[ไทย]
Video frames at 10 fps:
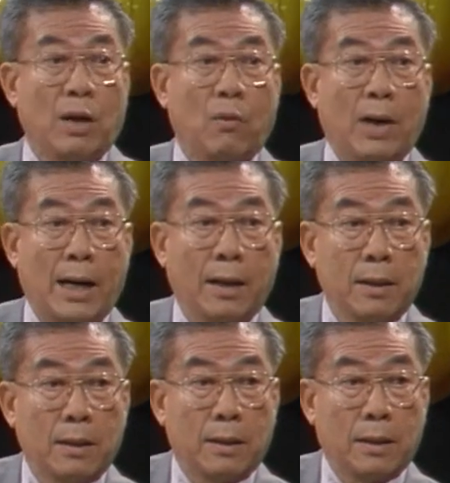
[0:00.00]
งขวาง
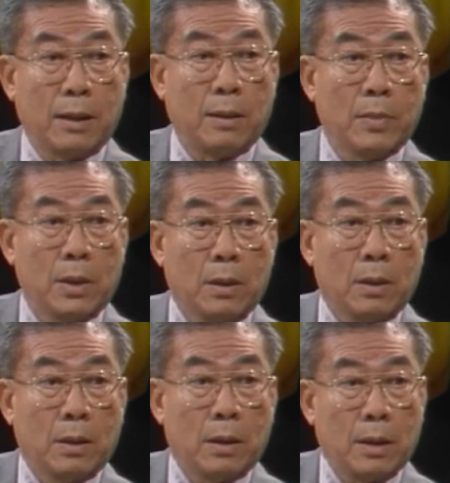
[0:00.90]
นะครับ
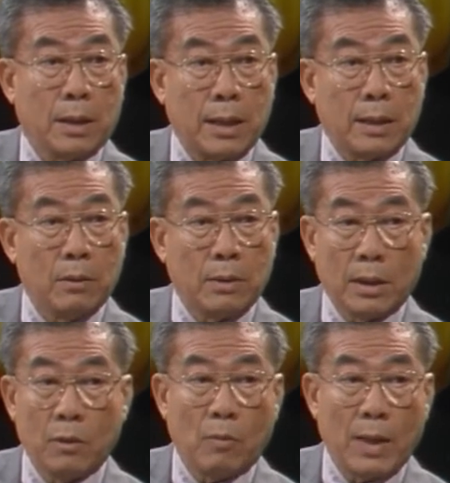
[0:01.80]
ขณะเดียวกัน
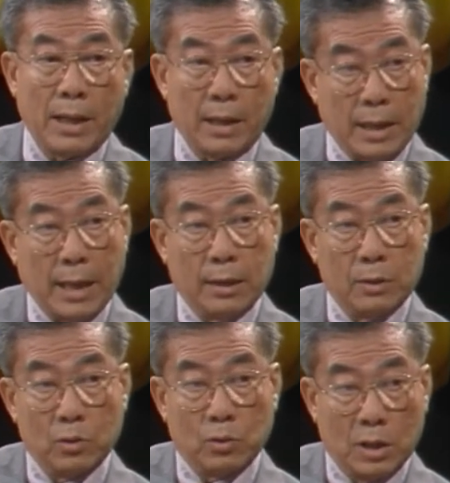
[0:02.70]
นโยบายในการ
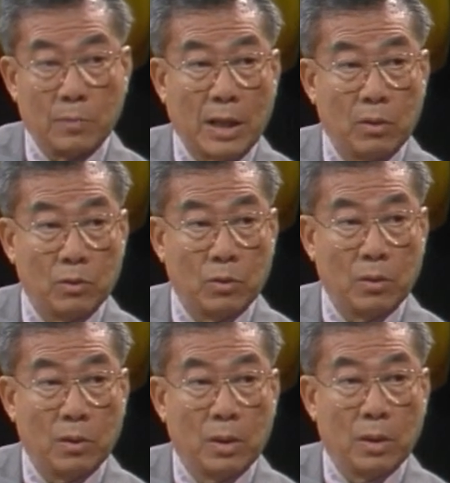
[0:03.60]
ส่งเสริมการลงทุน
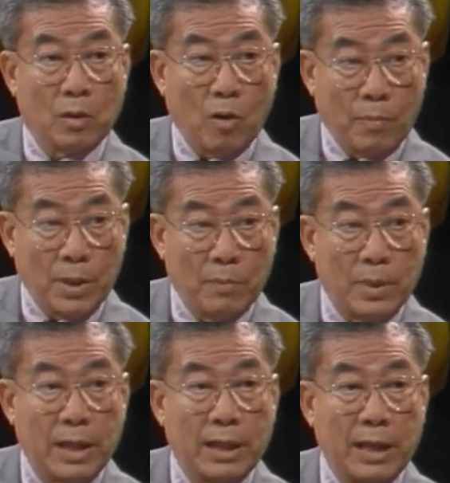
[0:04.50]
ก็เป็นเป็
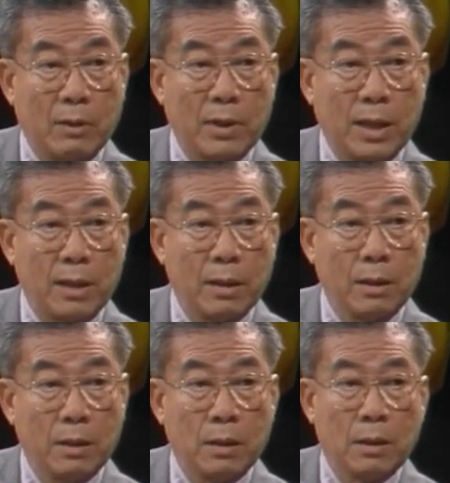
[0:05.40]
นแนวนั้น
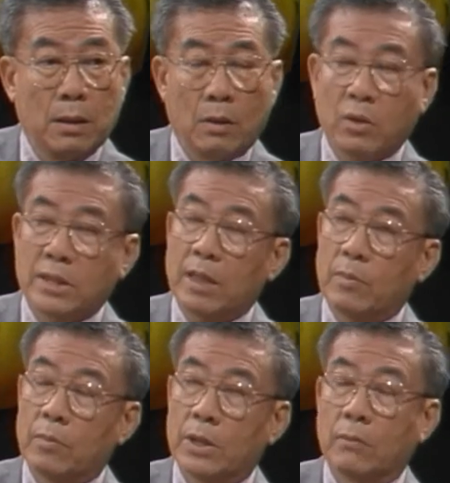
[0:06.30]
หัวใจผ
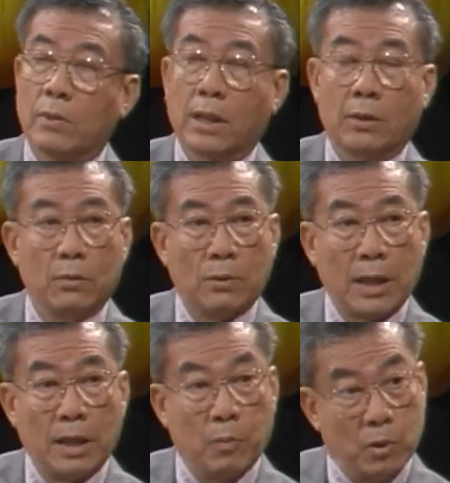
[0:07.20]
มคิดว่าอยู่ใน
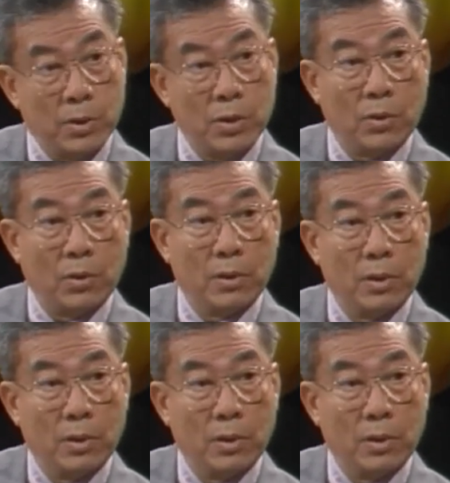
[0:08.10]
ผลประโยชน์